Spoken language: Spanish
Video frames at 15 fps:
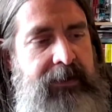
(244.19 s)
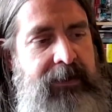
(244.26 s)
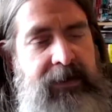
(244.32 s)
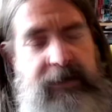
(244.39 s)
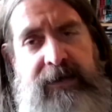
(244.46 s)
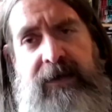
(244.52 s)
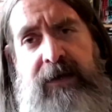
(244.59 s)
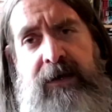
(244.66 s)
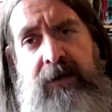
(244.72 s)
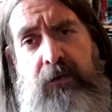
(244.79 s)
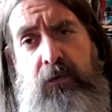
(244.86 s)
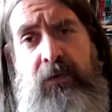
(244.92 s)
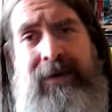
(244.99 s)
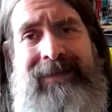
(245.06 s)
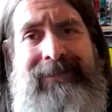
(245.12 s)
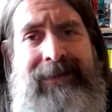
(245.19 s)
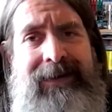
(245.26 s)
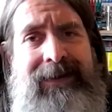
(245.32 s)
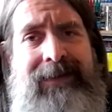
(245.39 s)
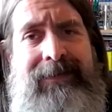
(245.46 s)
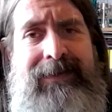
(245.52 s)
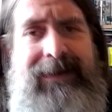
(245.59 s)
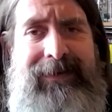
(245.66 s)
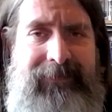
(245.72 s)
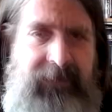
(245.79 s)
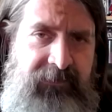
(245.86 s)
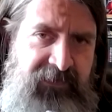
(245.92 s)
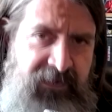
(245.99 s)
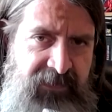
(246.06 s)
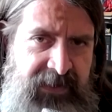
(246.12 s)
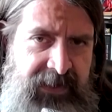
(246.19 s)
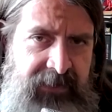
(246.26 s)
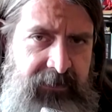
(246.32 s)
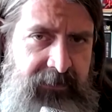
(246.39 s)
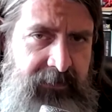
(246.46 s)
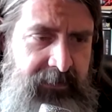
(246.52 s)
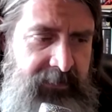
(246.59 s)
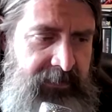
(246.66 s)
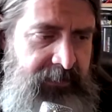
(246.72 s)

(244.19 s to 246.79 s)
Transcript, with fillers: hackear una inteligencia artificial.